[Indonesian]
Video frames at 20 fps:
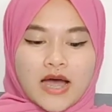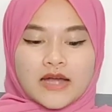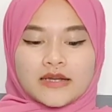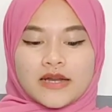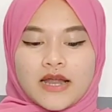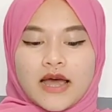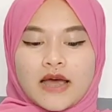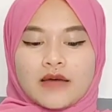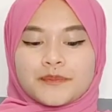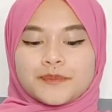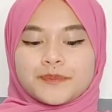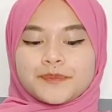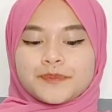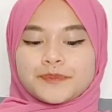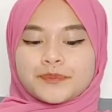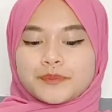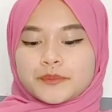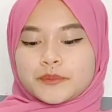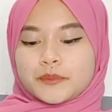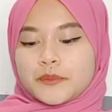Nah,
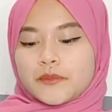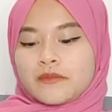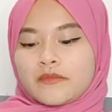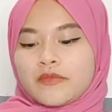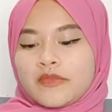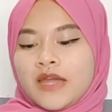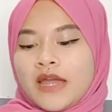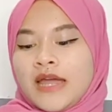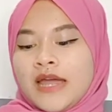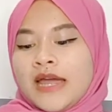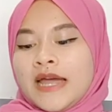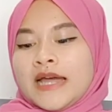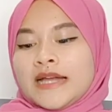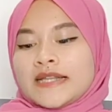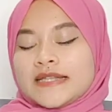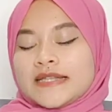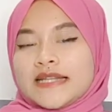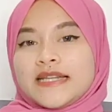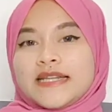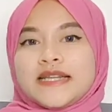
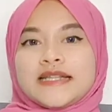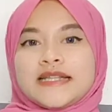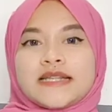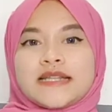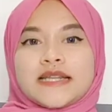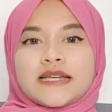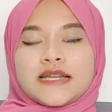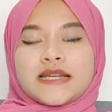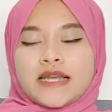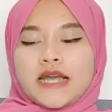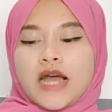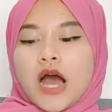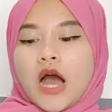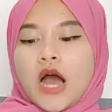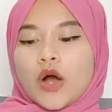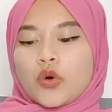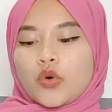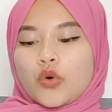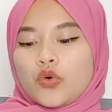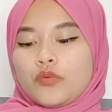jadi di sini
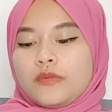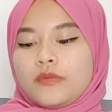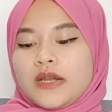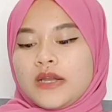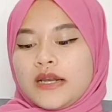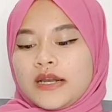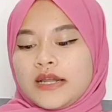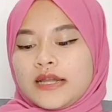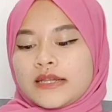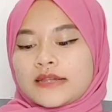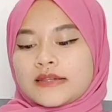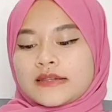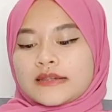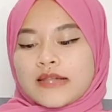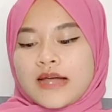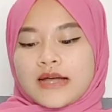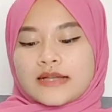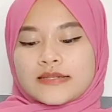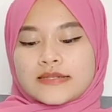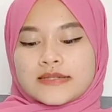aku beli
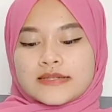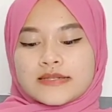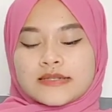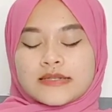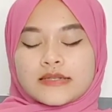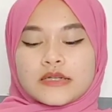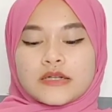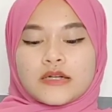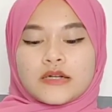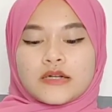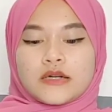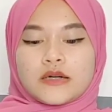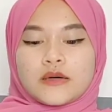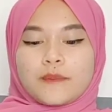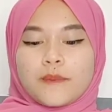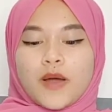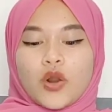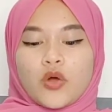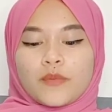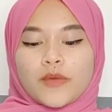tas e,
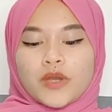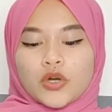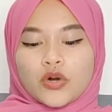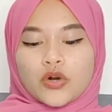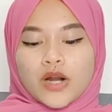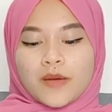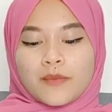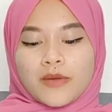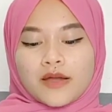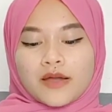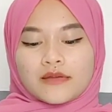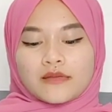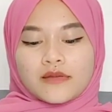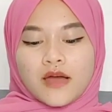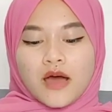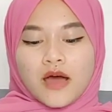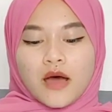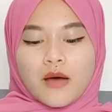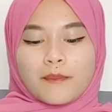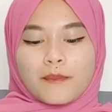Palomino
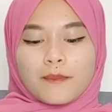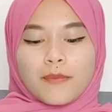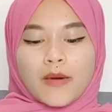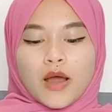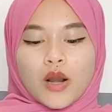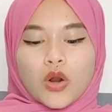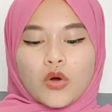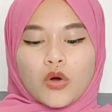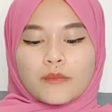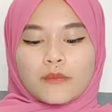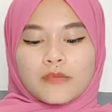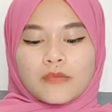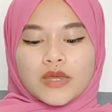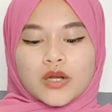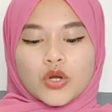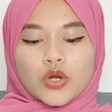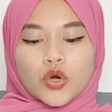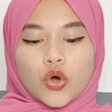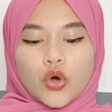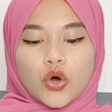namanya
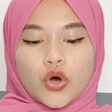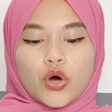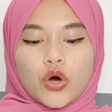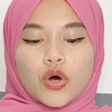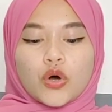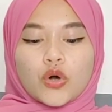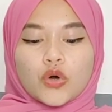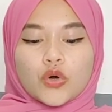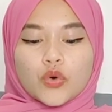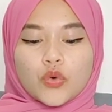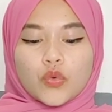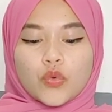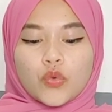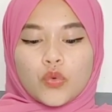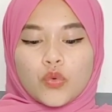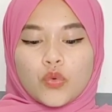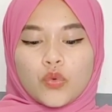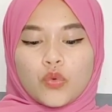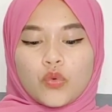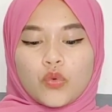Palomino
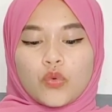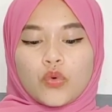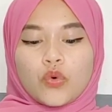Ru